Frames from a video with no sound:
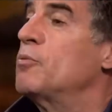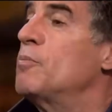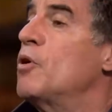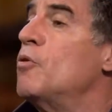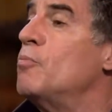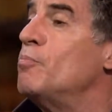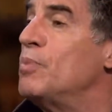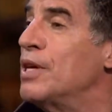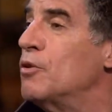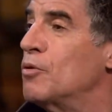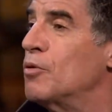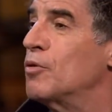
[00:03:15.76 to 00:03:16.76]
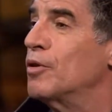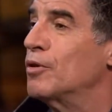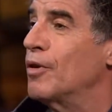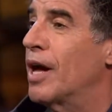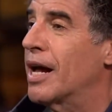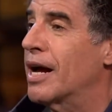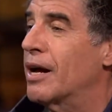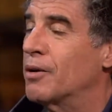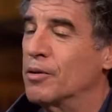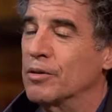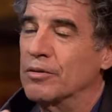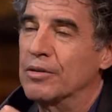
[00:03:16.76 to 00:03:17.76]
meu umbigo quando eu era
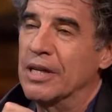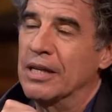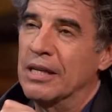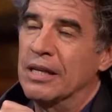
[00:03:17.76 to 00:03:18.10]
garoto, né?